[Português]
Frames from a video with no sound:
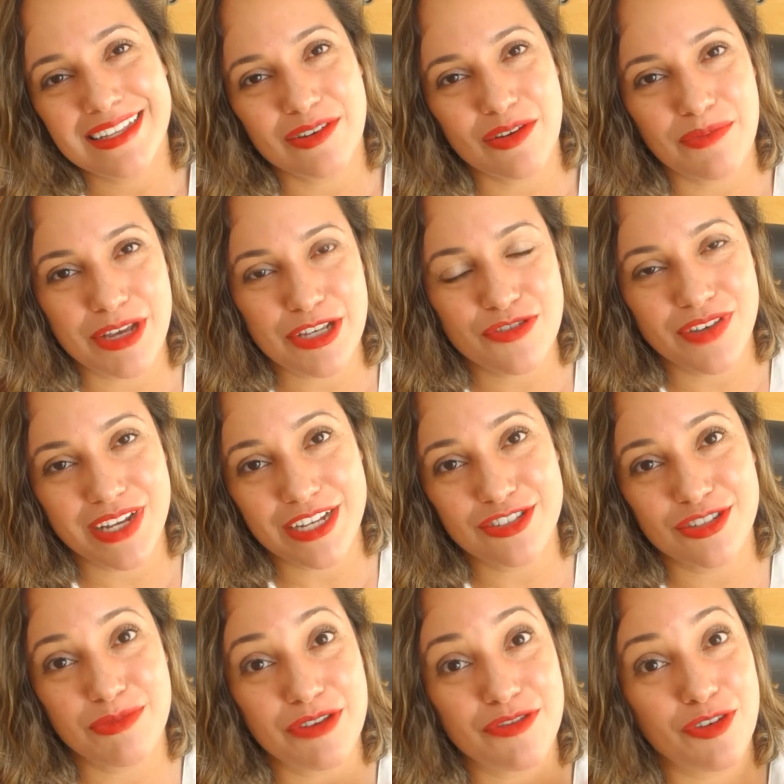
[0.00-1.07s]
então é bem diferente
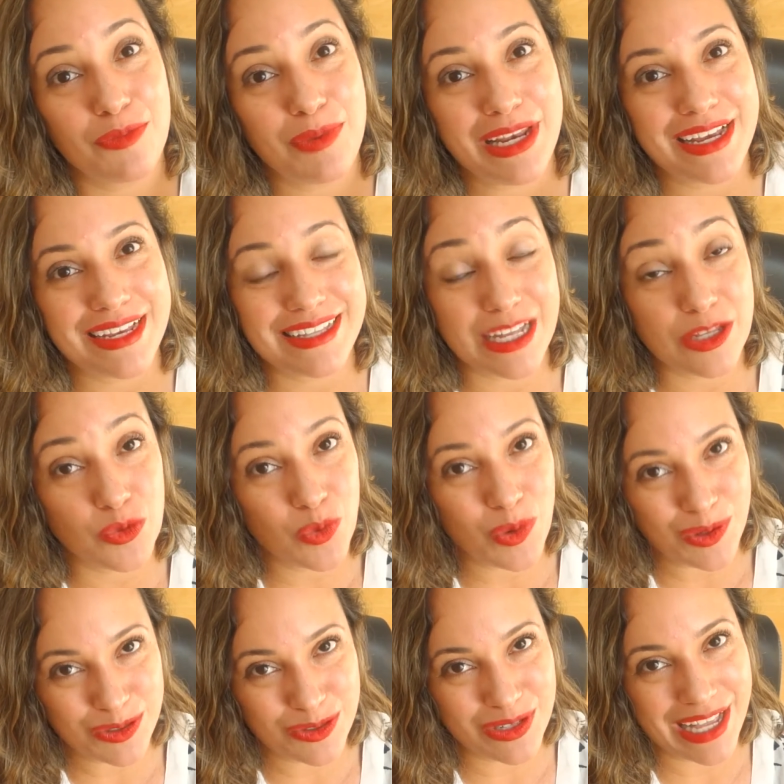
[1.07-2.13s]
da minha família que tá do
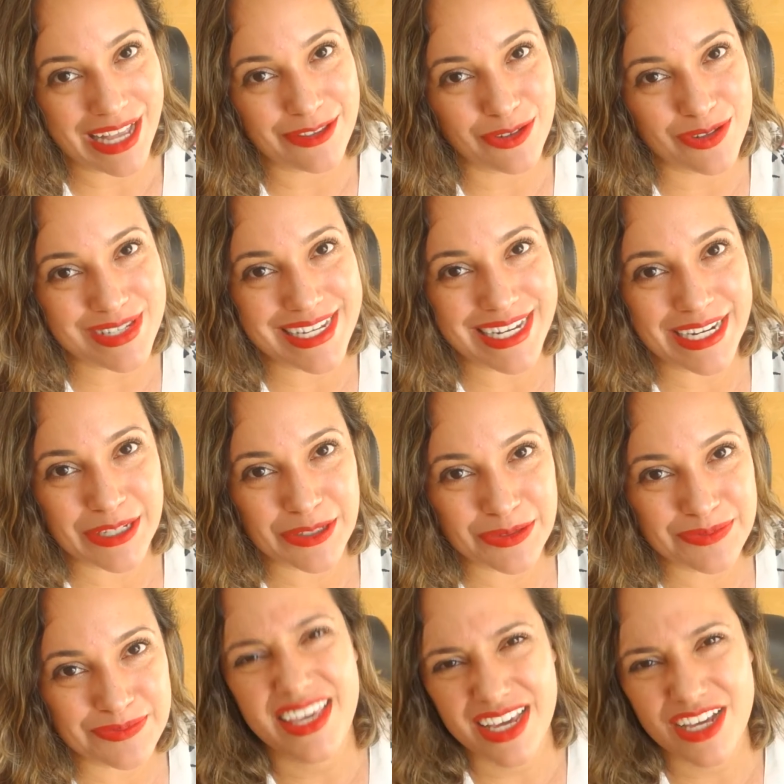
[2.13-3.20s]
outro lado do oceano.
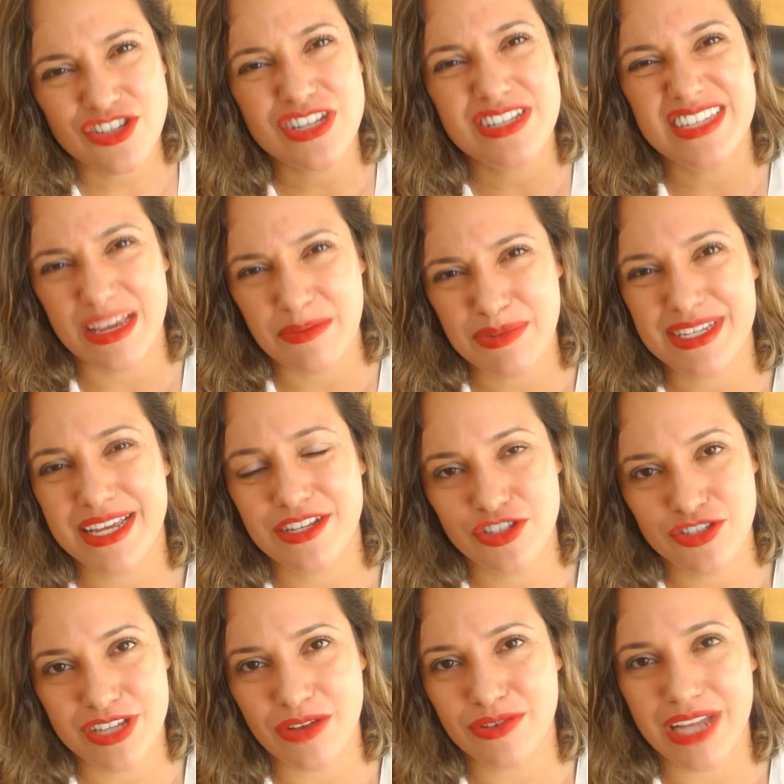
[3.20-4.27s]
E a gente sempre sente
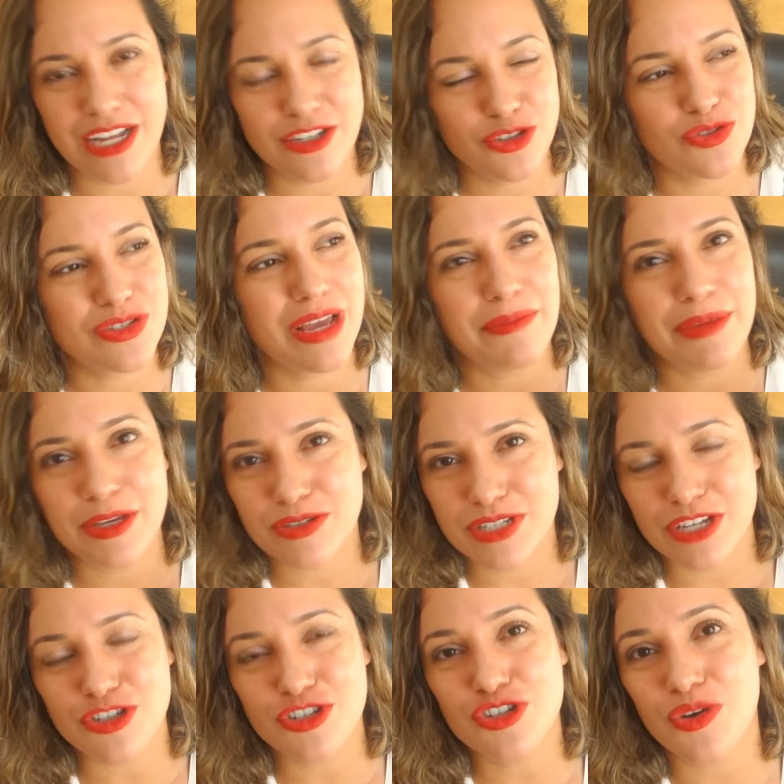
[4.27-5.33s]
saudade dos amigos que
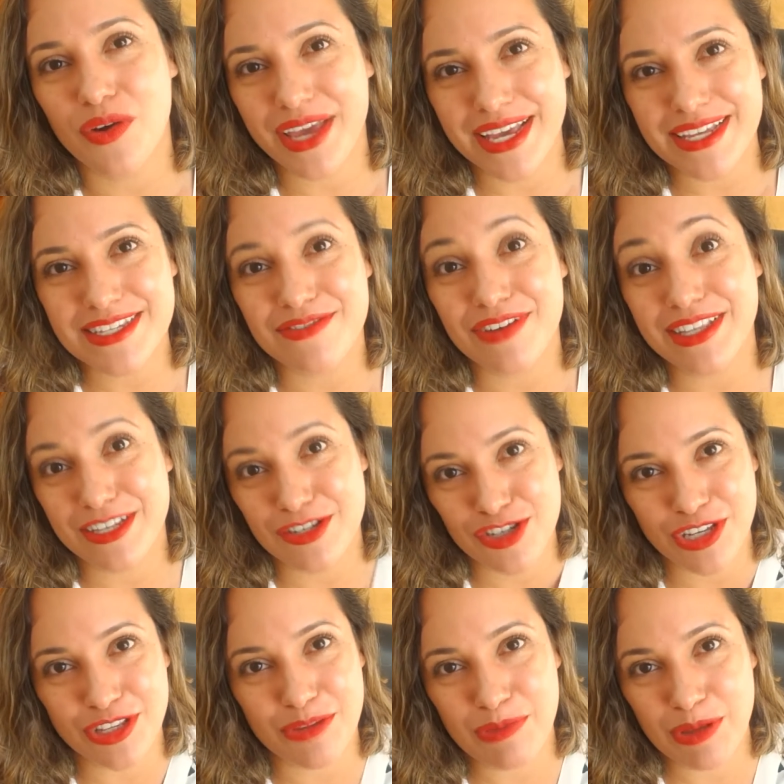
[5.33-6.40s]
a gente conhece e vai
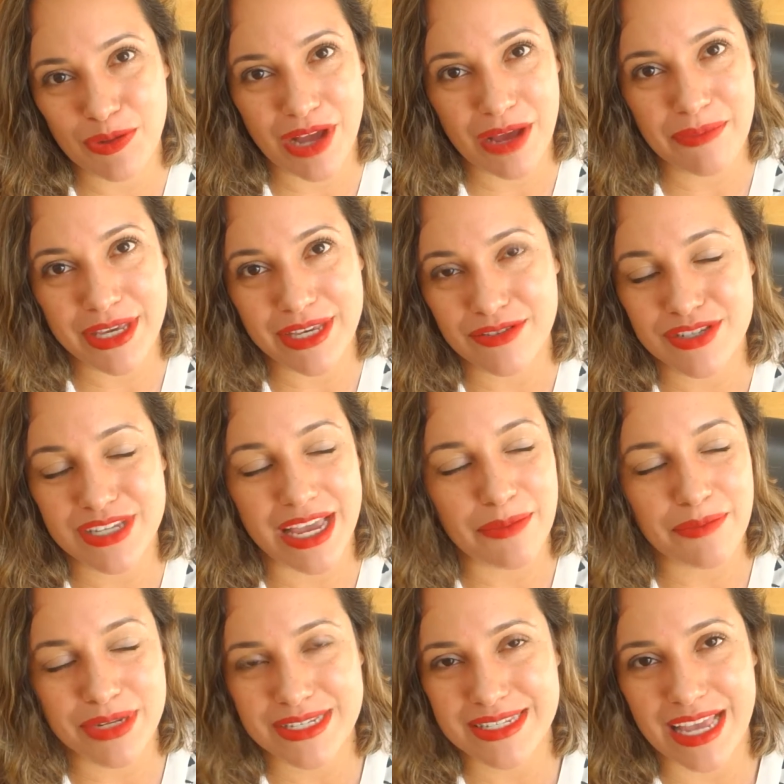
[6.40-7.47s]
deixando aí pelo caminho,
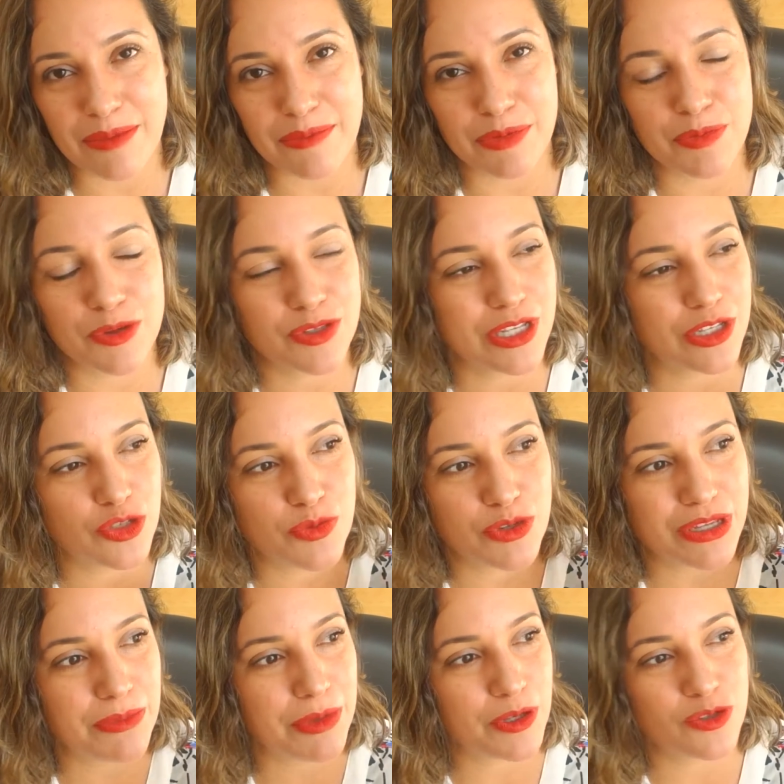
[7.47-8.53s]
sempre, sempre. Meu, tanto os meus
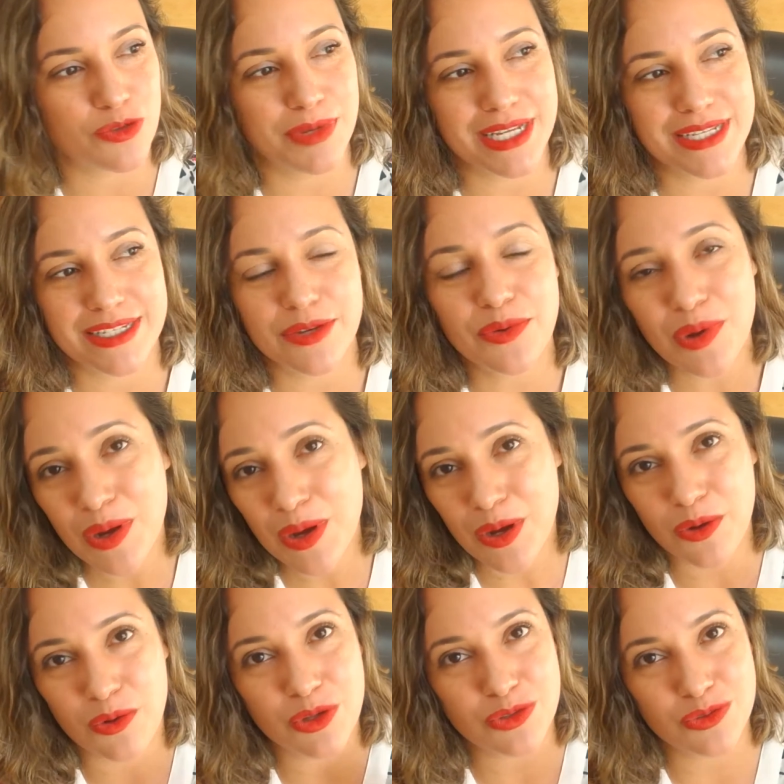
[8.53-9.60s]
amigos do Brasil,
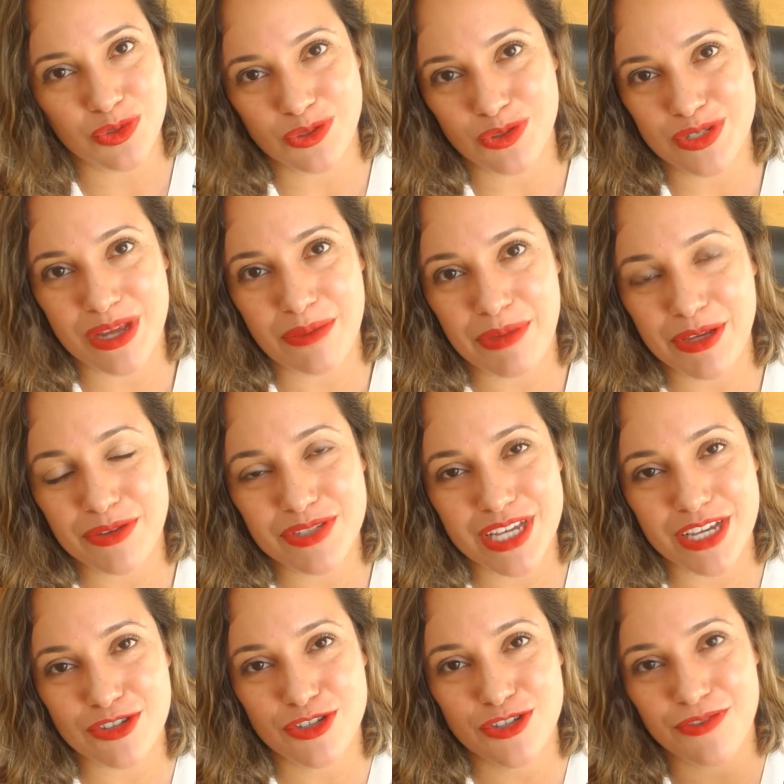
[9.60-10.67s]
quanto outros amigos que
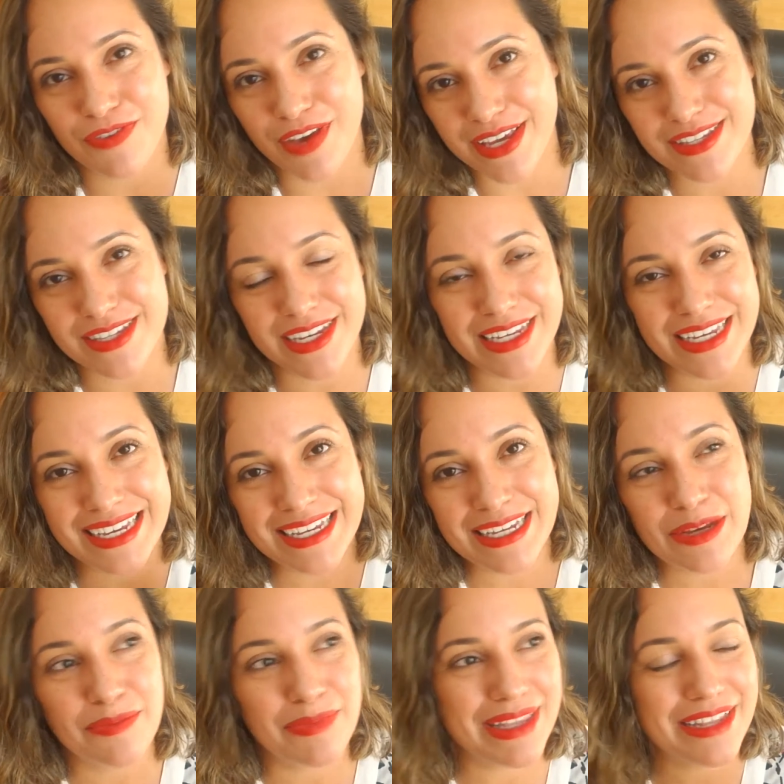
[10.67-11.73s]
a gente fez aí
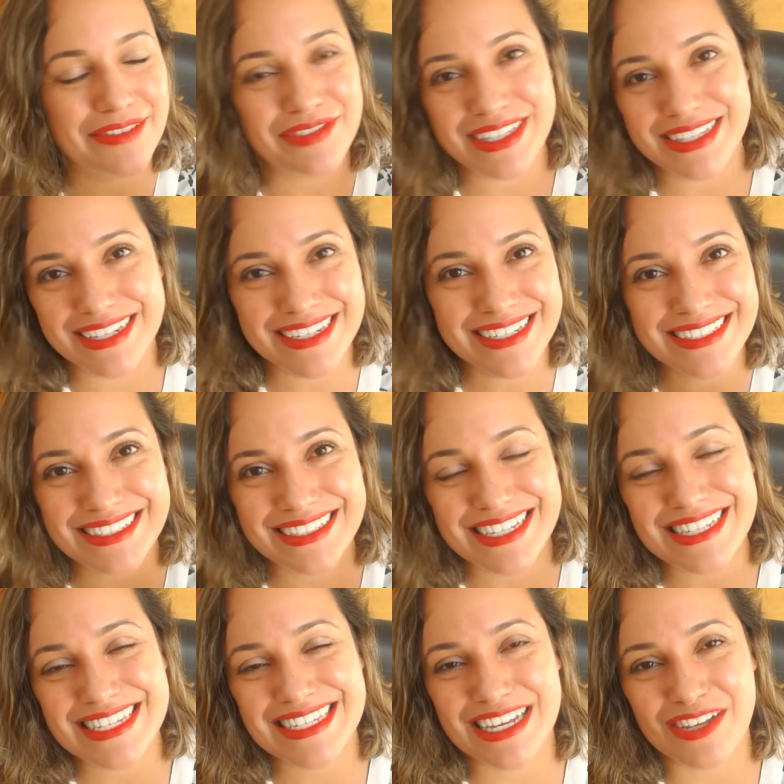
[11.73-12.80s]
pela vida,
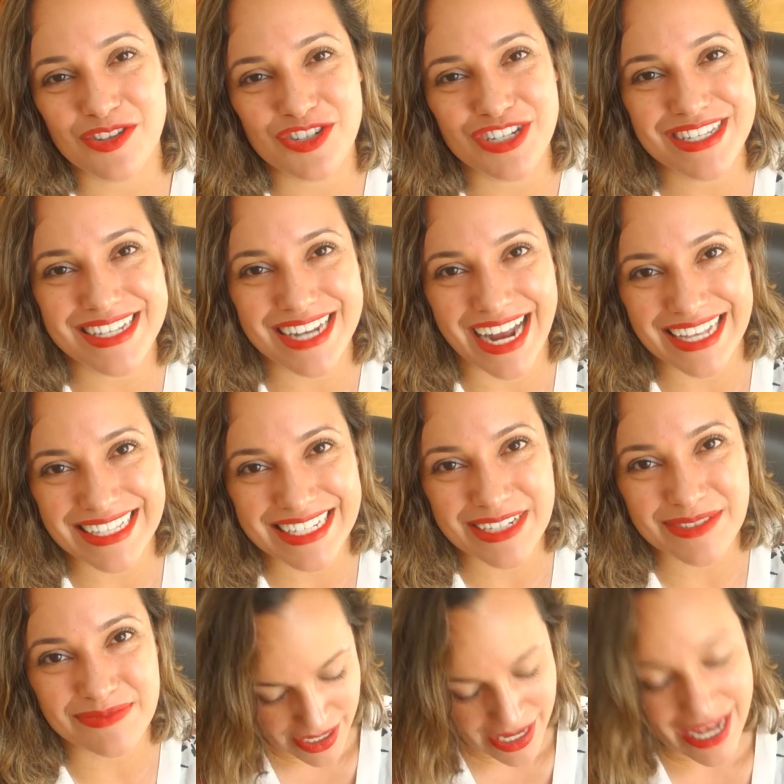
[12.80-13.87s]
nesses anos de estrada.
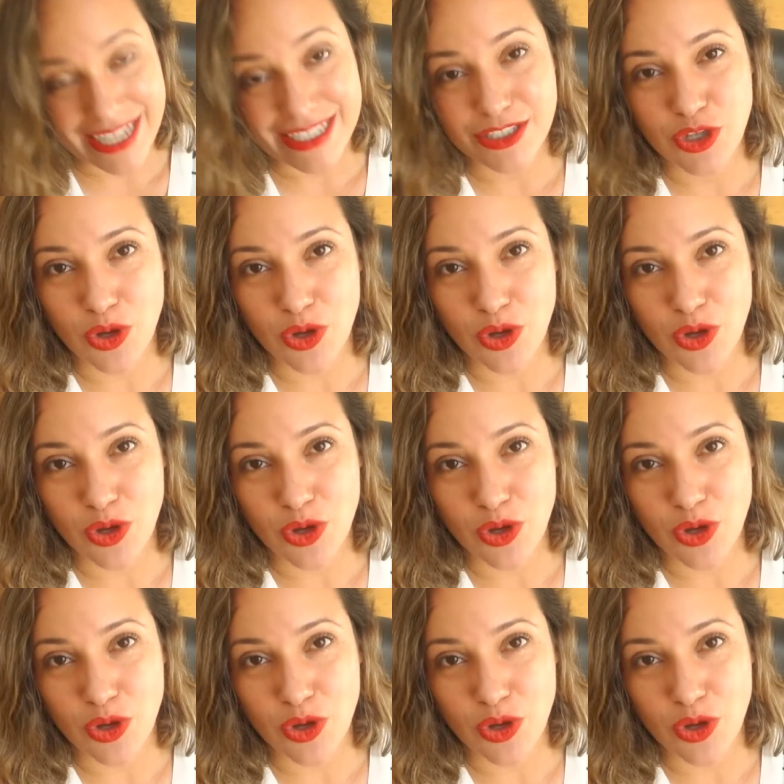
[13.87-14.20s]
A